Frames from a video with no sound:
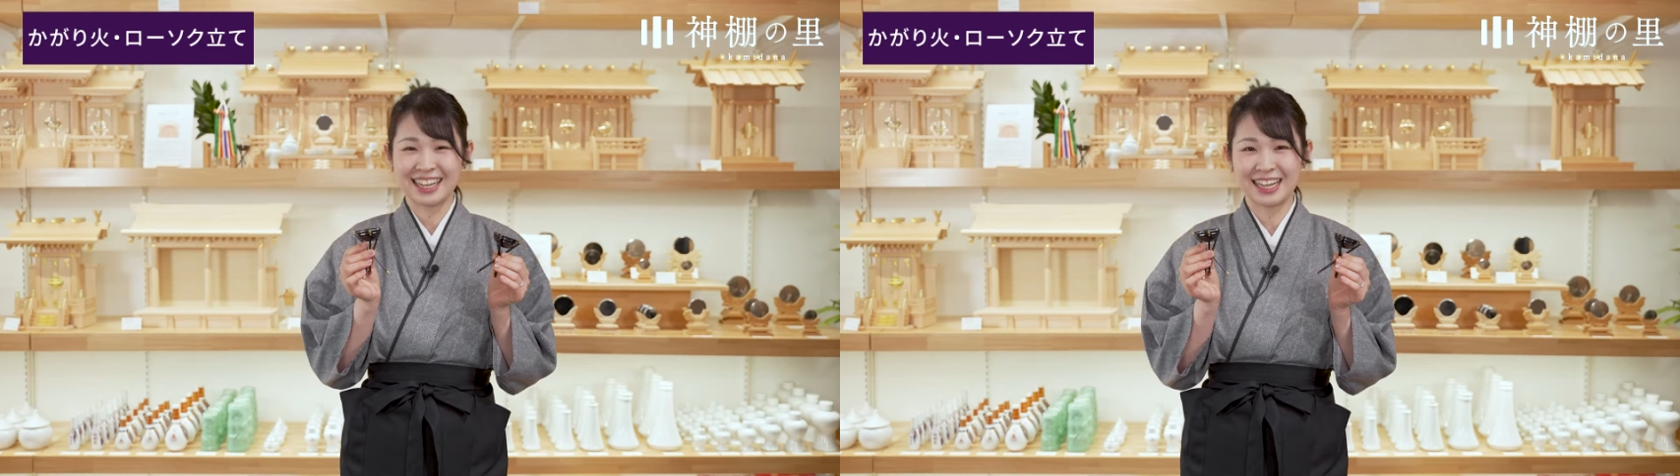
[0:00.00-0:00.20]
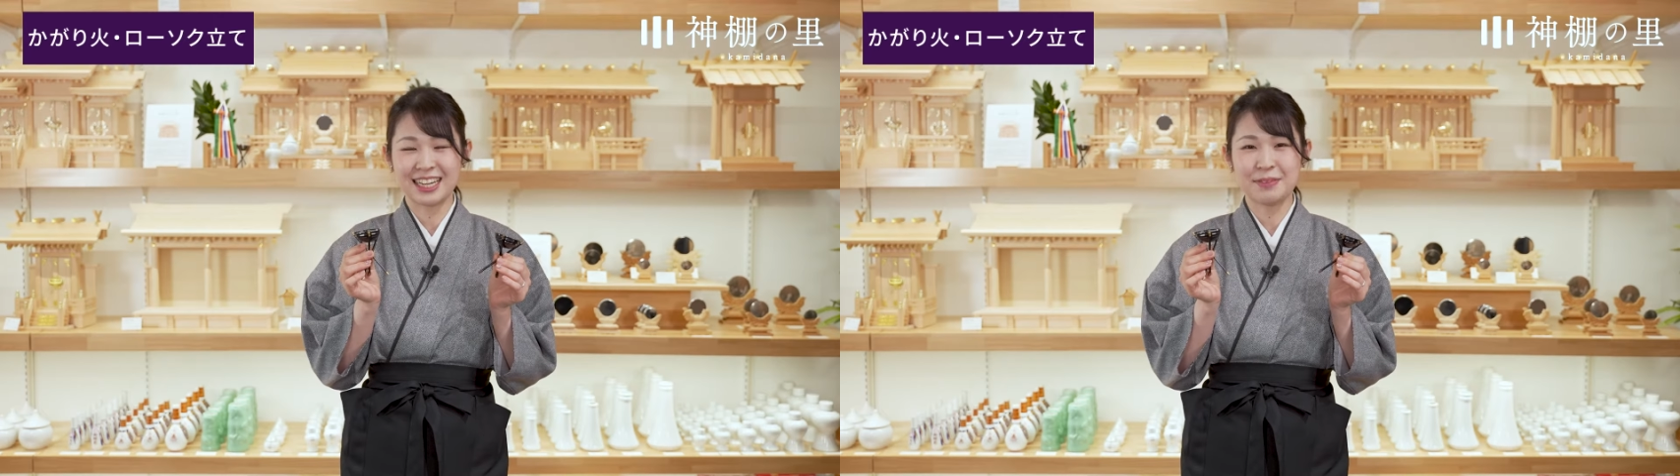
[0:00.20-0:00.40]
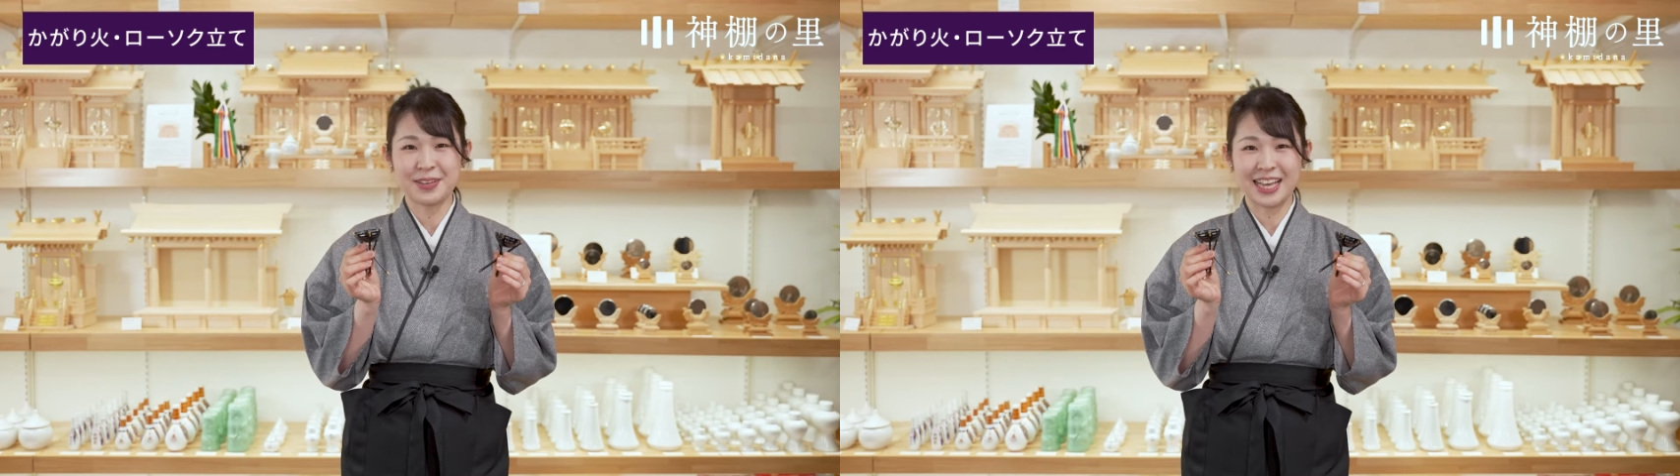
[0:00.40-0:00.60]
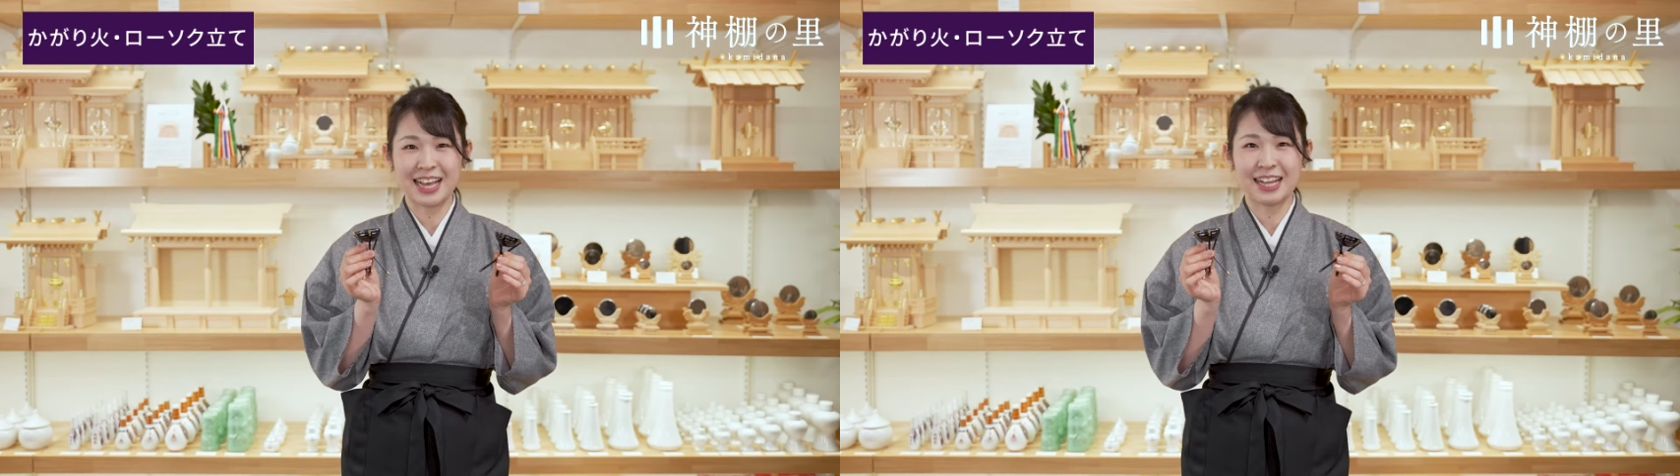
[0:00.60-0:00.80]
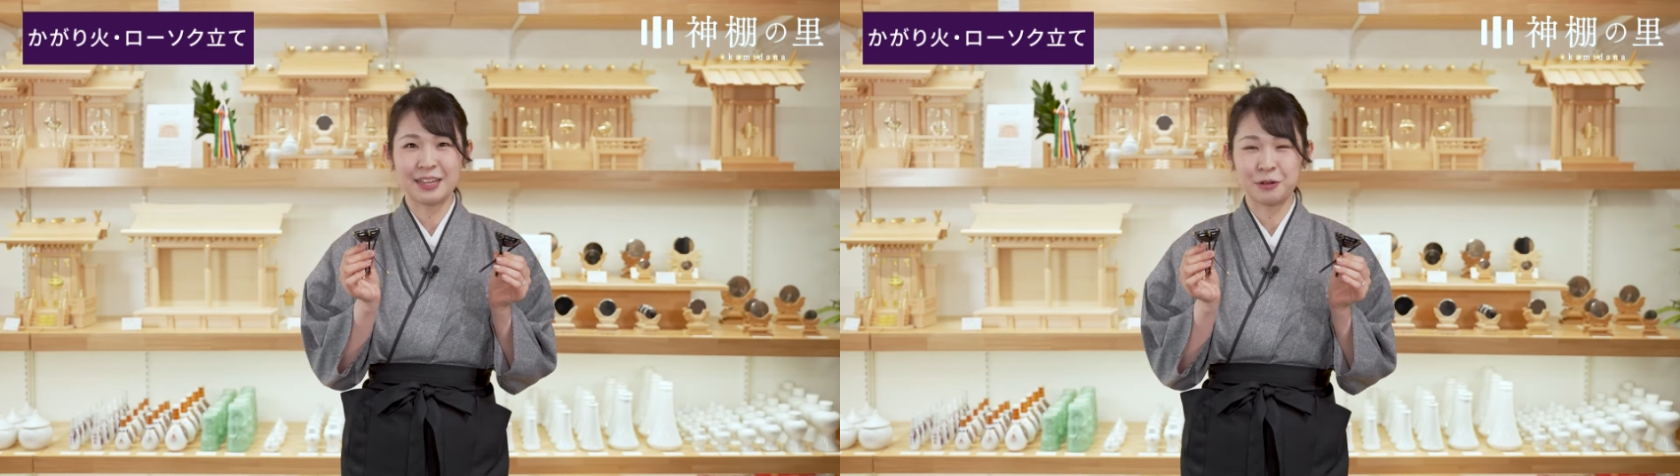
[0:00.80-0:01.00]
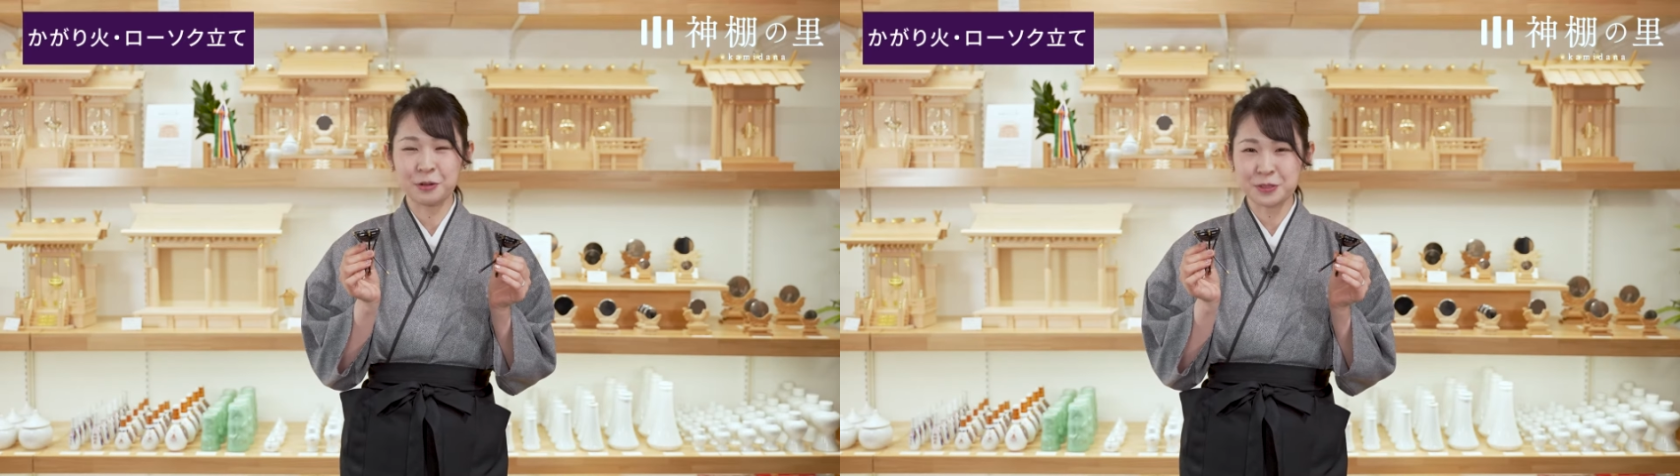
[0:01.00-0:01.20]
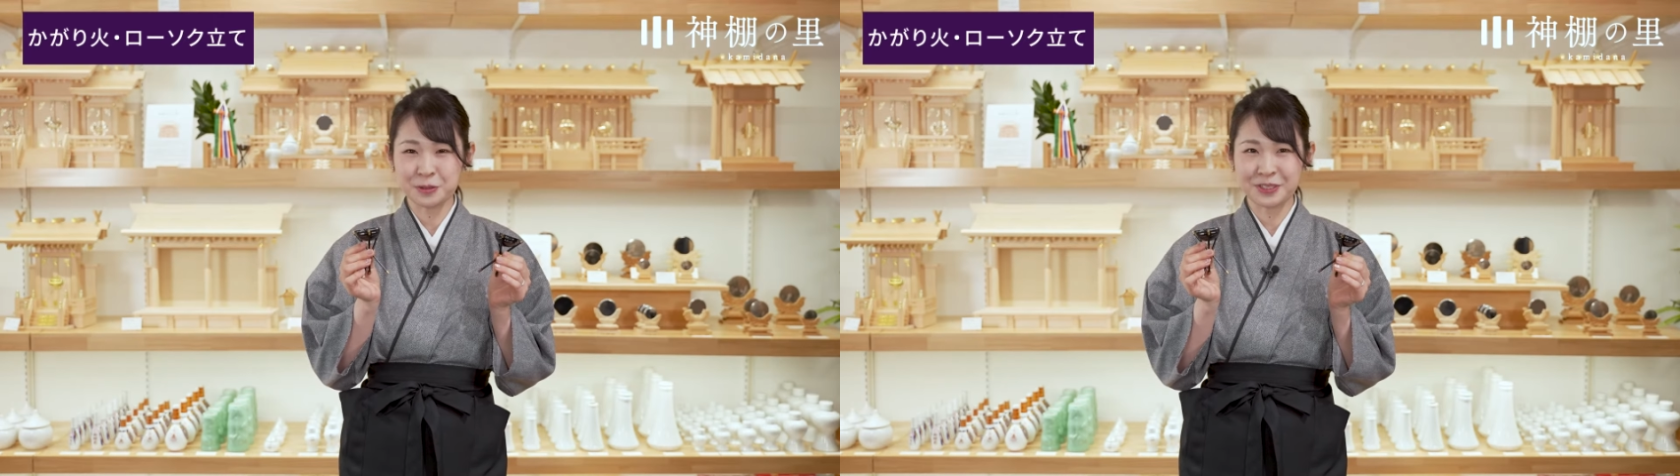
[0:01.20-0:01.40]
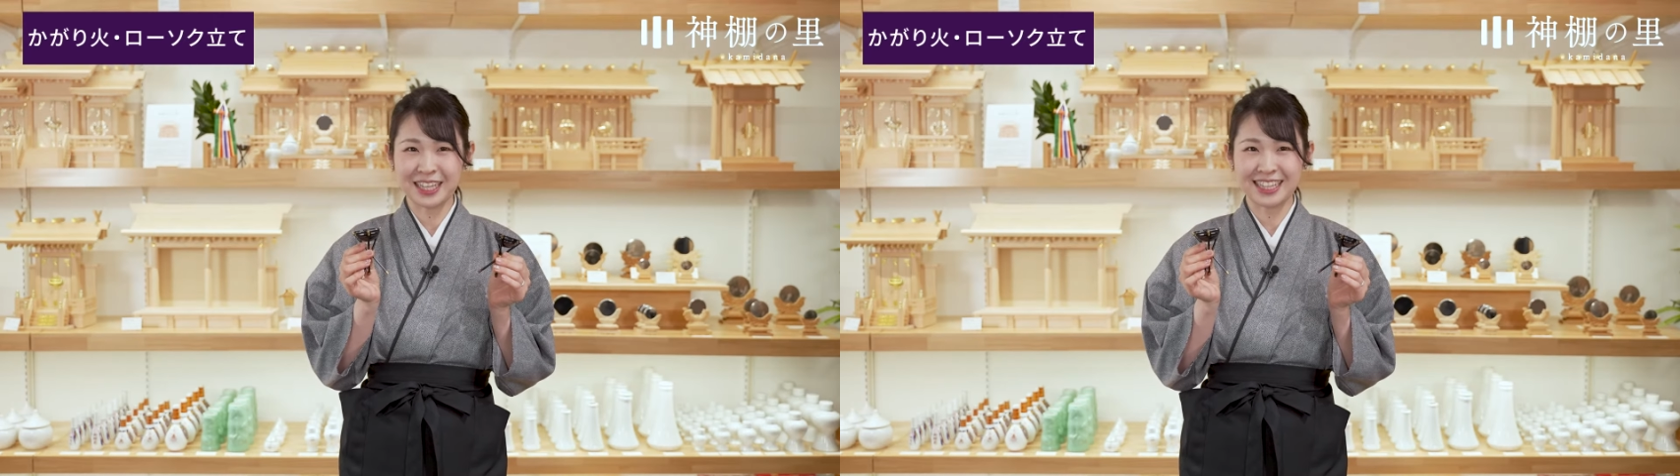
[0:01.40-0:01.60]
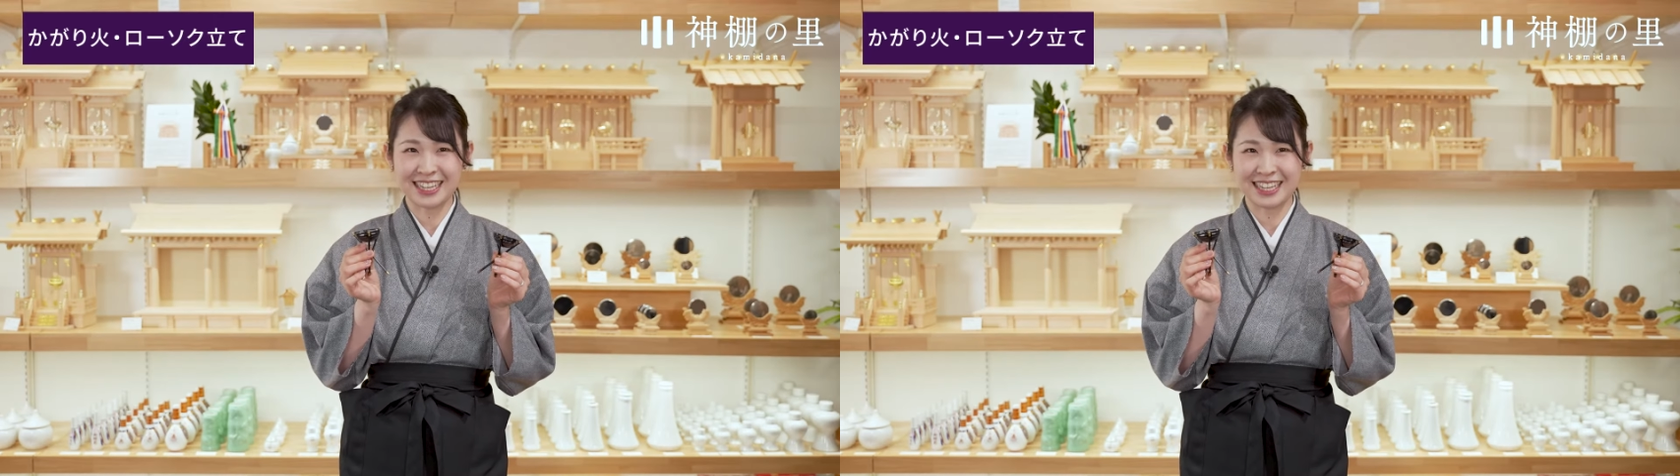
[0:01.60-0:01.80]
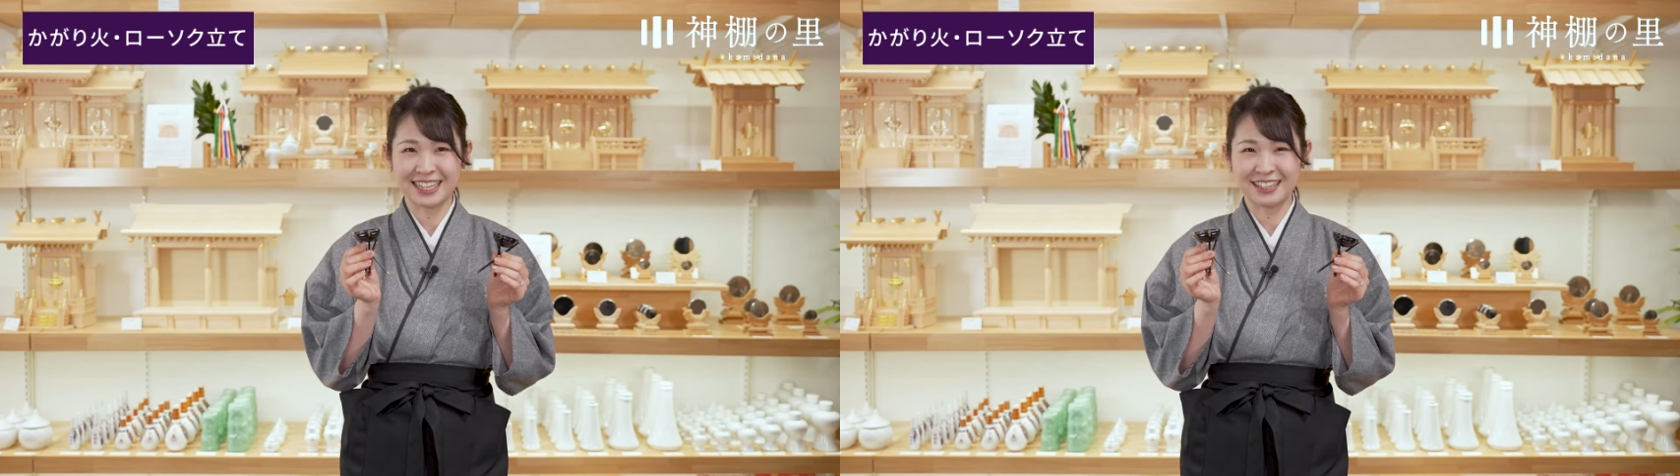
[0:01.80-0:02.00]
かがり火やろうそく立て
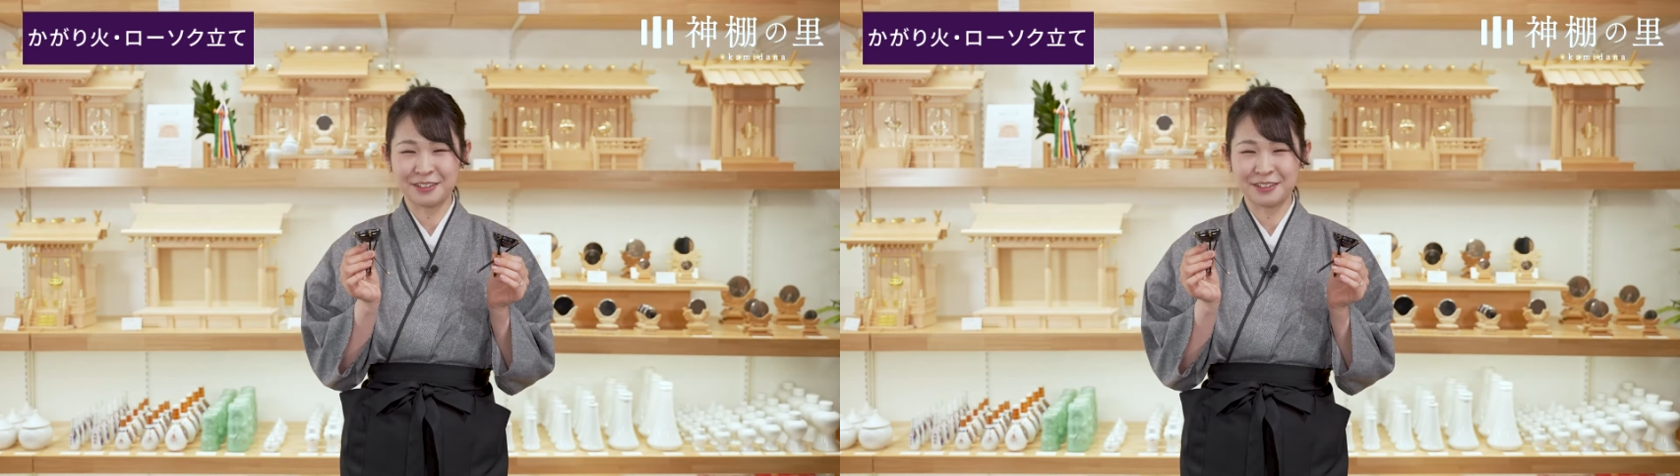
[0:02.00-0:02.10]
に